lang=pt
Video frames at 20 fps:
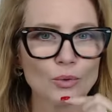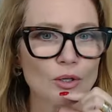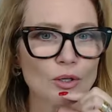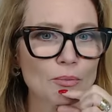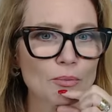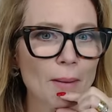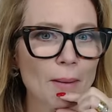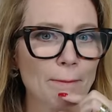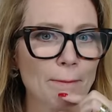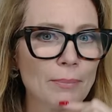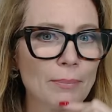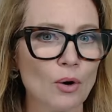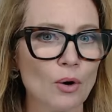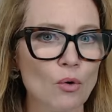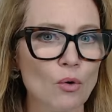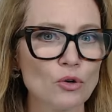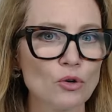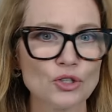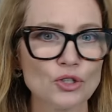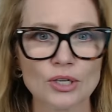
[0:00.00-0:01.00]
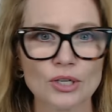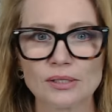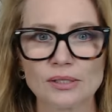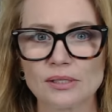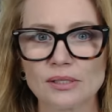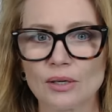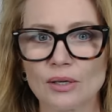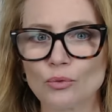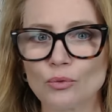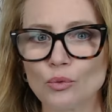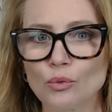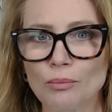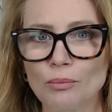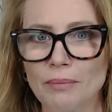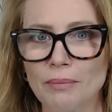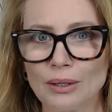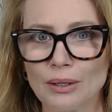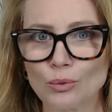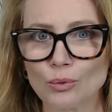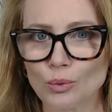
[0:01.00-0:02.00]
ali, uma projeção do
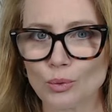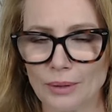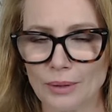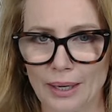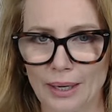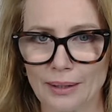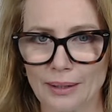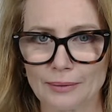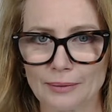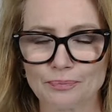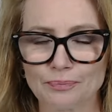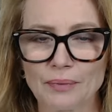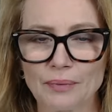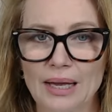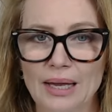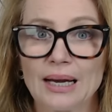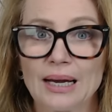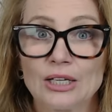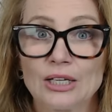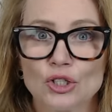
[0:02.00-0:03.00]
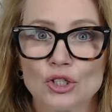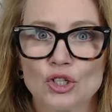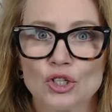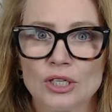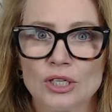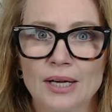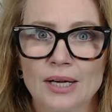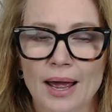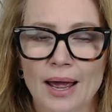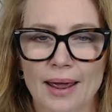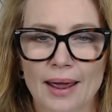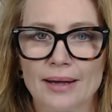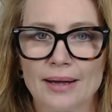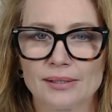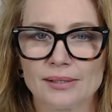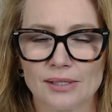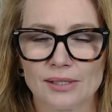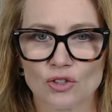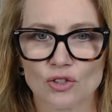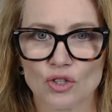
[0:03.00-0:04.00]
mento dela. Ela tinha
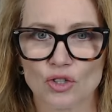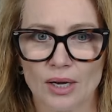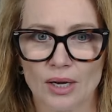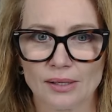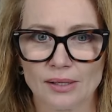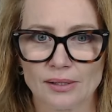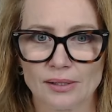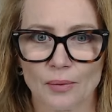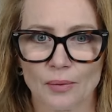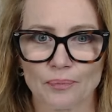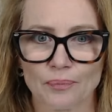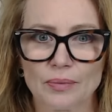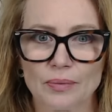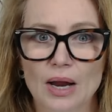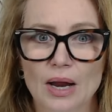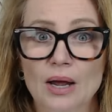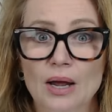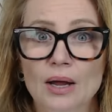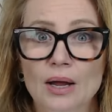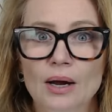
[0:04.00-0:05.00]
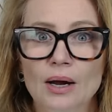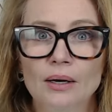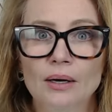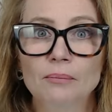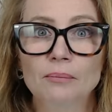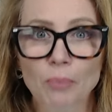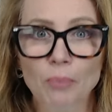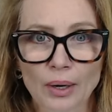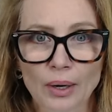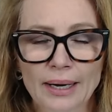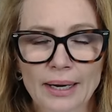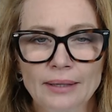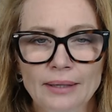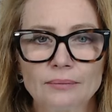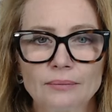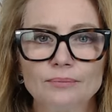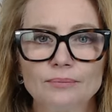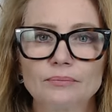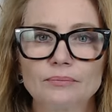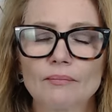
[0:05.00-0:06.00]
essa indicação. Porém,
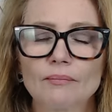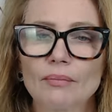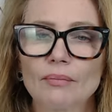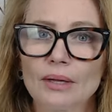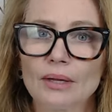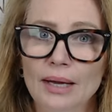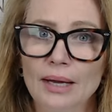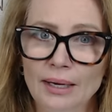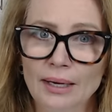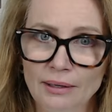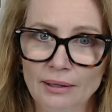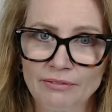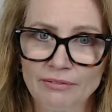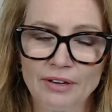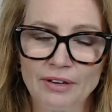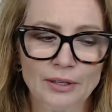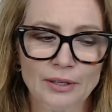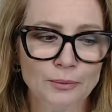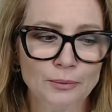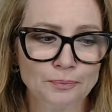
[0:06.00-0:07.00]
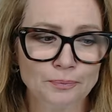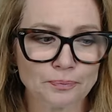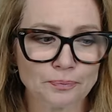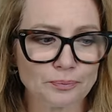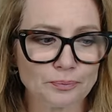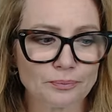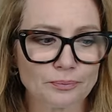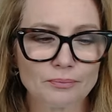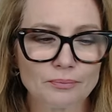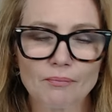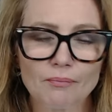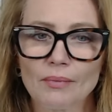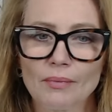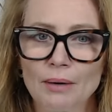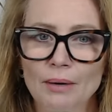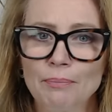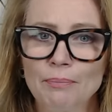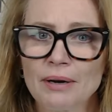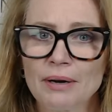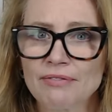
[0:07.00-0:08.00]
ela veio
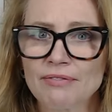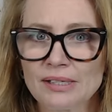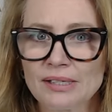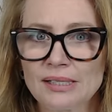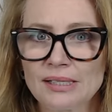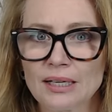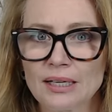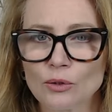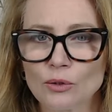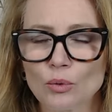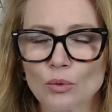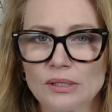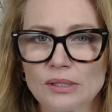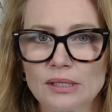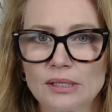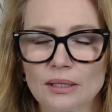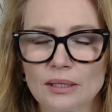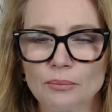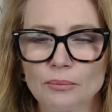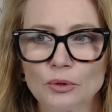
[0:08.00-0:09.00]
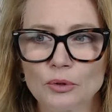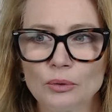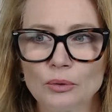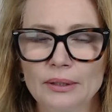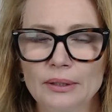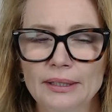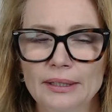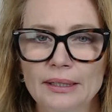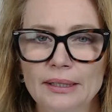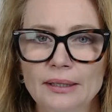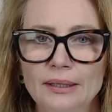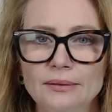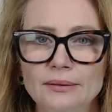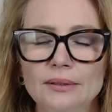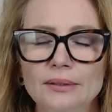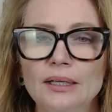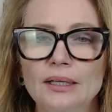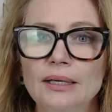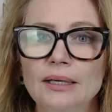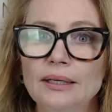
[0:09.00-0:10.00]
para fazer a toxina botulínica
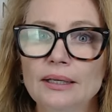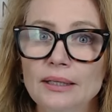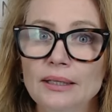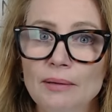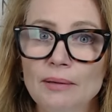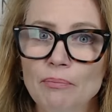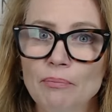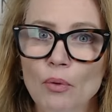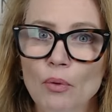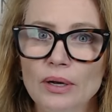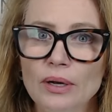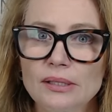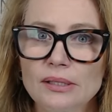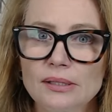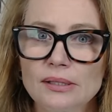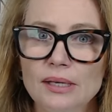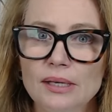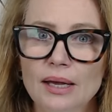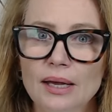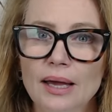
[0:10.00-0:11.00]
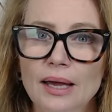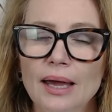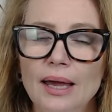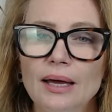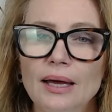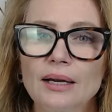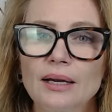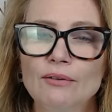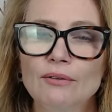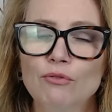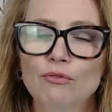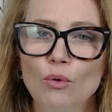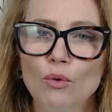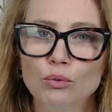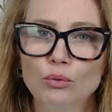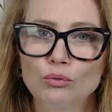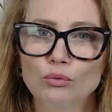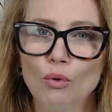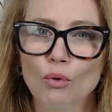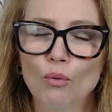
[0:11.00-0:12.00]
e depois ela
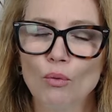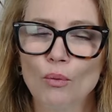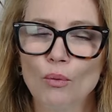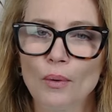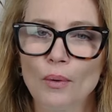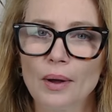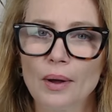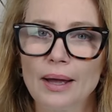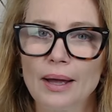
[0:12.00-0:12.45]
voltou